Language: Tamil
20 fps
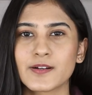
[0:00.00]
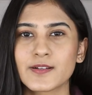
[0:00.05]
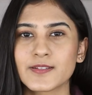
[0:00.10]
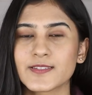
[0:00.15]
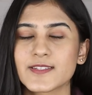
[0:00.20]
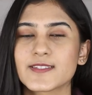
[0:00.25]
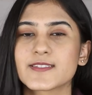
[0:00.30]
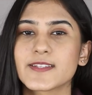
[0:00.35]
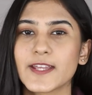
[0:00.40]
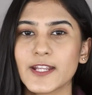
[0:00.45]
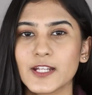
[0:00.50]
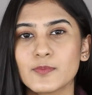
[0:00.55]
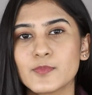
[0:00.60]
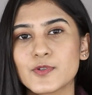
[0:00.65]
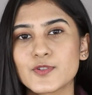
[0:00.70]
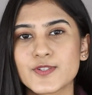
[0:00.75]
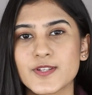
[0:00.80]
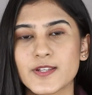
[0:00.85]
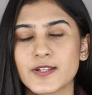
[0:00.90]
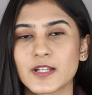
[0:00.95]
இந்த ஸ்னெயில்
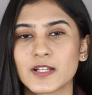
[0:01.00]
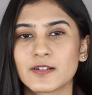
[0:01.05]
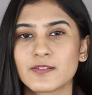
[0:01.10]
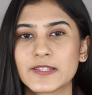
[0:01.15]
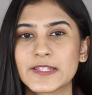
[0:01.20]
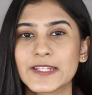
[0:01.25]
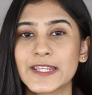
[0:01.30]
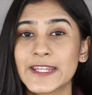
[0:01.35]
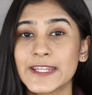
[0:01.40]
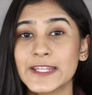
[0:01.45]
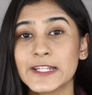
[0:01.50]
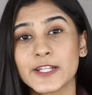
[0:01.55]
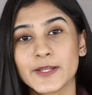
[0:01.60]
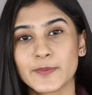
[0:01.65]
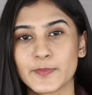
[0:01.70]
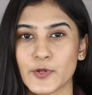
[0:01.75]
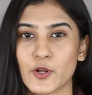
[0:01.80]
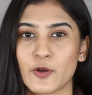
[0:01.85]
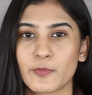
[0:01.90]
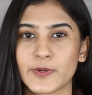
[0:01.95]
மியூசனில் வந்து
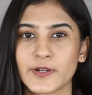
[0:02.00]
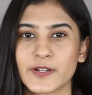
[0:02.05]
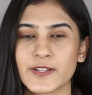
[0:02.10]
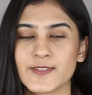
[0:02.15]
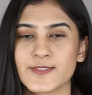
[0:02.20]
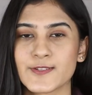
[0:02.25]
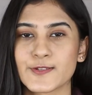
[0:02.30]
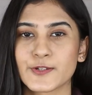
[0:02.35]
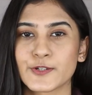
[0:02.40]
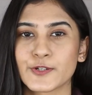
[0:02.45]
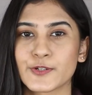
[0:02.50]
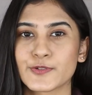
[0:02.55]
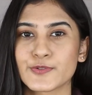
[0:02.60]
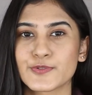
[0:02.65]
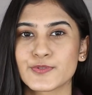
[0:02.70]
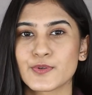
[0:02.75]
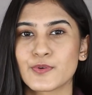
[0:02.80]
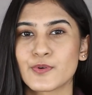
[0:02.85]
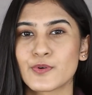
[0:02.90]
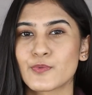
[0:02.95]
ஹீலிங் ப்ராப்பர்ட்டிஸ் இருக்குது
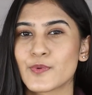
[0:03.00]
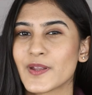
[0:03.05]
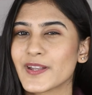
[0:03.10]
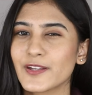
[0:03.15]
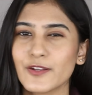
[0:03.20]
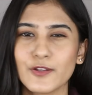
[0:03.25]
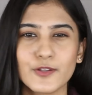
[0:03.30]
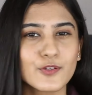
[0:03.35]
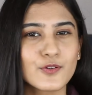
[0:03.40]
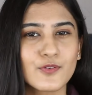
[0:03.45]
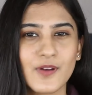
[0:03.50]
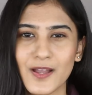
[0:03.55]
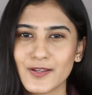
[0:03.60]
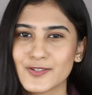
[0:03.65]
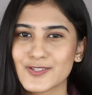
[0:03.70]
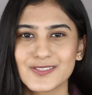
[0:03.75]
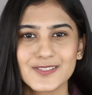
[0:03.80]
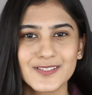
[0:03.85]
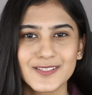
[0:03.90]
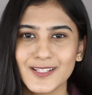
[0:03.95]
ஸோ வென் டு யூ
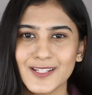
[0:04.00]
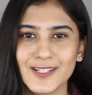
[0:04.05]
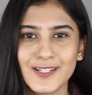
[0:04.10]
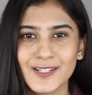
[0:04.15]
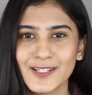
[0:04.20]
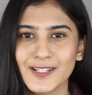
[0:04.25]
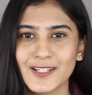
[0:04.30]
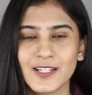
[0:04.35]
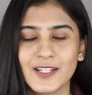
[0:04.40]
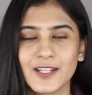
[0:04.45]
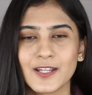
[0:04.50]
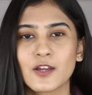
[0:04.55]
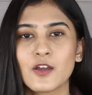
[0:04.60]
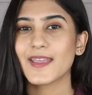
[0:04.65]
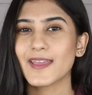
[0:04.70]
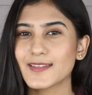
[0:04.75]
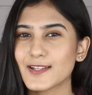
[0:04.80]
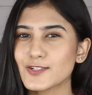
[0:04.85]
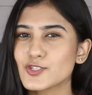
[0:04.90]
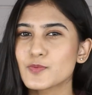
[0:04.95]
ஆக்சுவலி நீட் ஹீலிங்
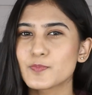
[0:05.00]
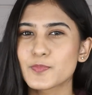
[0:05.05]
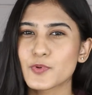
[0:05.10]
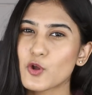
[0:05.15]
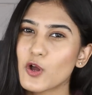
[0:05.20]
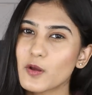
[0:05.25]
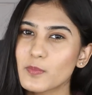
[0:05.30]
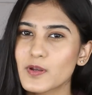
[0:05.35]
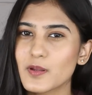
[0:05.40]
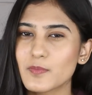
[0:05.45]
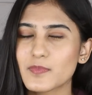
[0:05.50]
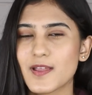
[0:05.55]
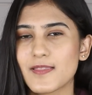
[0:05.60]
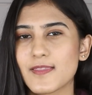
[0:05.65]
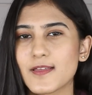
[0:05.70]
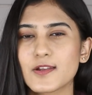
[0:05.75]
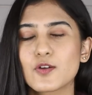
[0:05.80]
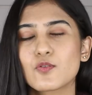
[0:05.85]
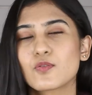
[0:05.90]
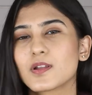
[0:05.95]
ஏதாச்சும் ப்ராப்ளம்னா
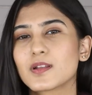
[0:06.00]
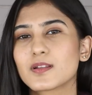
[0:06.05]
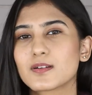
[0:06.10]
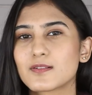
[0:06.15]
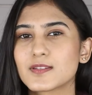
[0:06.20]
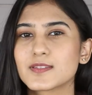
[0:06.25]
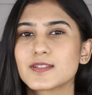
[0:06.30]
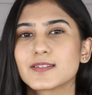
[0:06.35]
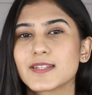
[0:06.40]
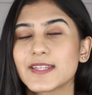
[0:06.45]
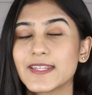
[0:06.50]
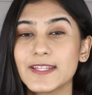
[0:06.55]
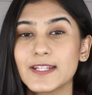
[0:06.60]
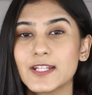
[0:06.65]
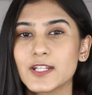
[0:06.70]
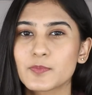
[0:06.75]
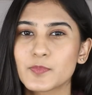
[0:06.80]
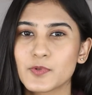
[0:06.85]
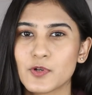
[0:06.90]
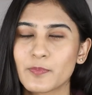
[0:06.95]
தானே உங்களுக்கு வந்து அந்த
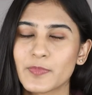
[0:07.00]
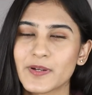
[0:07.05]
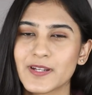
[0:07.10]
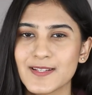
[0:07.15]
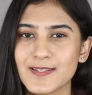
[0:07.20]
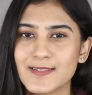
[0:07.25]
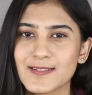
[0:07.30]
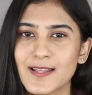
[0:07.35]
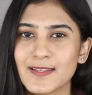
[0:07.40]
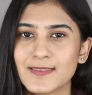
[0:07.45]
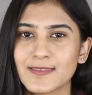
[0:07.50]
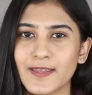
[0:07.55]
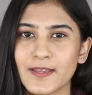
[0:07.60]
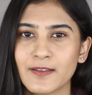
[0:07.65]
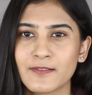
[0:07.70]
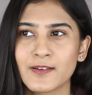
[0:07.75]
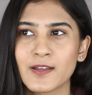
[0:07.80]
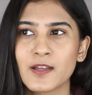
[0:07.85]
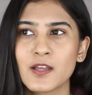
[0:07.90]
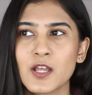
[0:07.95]
ஹீலிங் ப்ராப்பர்ட்டிஸ்லாம்
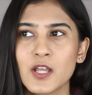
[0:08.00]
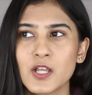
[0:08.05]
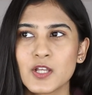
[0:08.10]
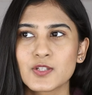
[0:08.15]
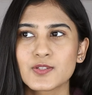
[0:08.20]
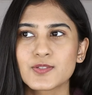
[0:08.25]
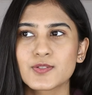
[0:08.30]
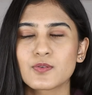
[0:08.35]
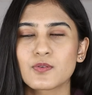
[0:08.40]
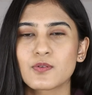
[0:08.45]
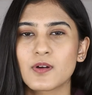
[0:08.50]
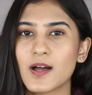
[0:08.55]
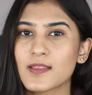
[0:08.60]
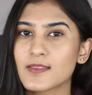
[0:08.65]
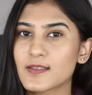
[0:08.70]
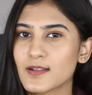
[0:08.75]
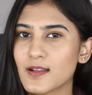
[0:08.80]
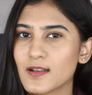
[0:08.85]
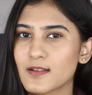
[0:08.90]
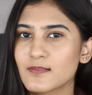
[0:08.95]
தேவை ஸோ
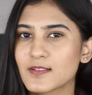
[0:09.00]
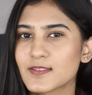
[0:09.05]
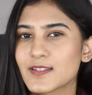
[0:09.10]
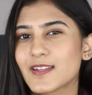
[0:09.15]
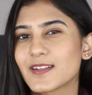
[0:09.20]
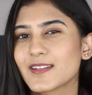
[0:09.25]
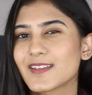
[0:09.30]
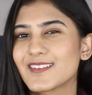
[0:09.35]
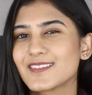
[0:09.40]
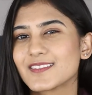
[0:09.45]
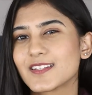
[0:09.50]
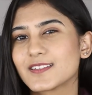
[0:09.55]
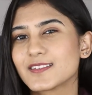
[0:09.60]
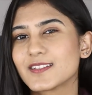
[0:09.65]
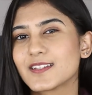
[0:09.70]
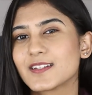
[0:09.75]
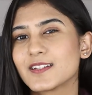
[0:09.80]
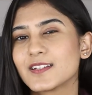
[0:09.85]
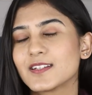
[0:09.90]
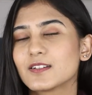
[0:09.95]
அதனால் வந்து எனக்கு இந்த
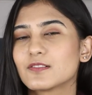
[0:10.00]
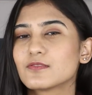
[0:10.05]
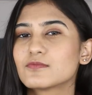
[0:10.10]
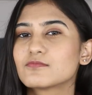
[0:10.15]
தியரி